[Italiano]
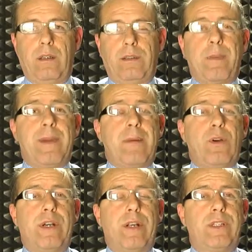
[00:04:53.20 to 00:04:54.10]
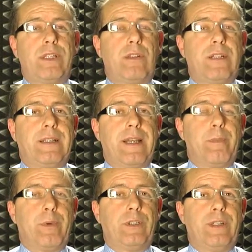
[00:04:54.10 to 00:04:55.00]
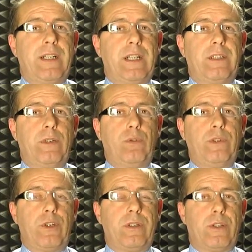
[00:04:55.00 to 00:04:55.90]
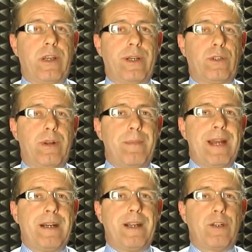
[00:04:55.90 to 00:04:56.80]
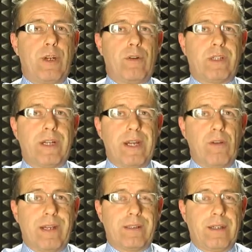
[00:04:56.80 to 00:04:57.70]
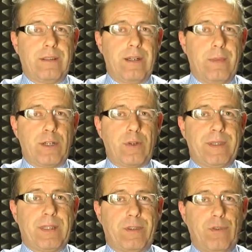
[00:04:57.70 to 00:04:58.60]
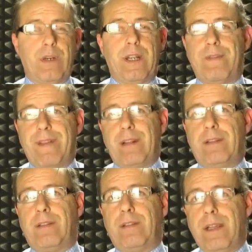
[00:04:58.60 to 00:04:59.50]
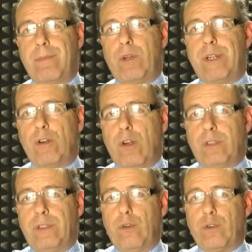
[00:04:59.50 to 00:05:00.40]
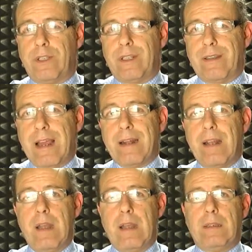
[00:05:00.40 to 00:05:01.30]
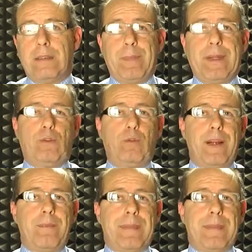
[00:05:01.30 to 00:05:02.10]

Terminiamo con le condizioni del tempo di venerdì 11 dicembre sulle Marche, cielo sereno, assenti le precipitazioni, i venti deboli nord-occidentali, temperature